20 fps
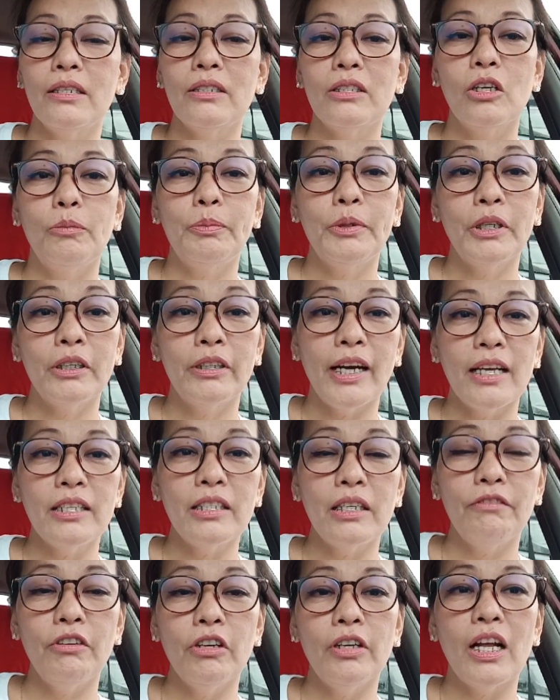So,
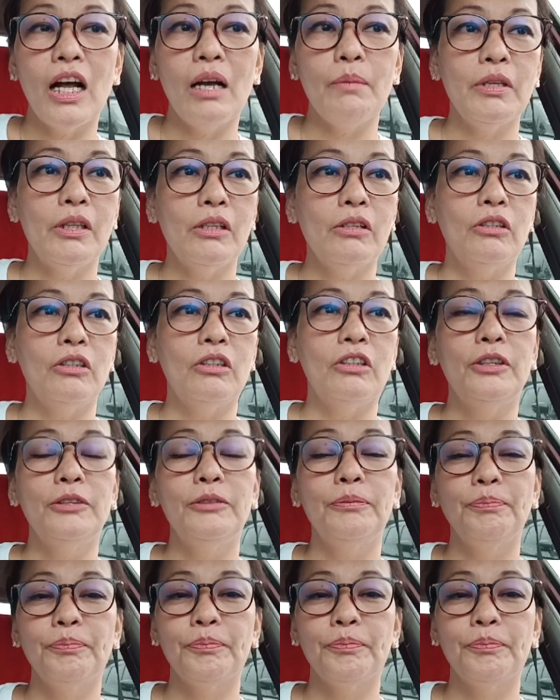progressive yung gamit ko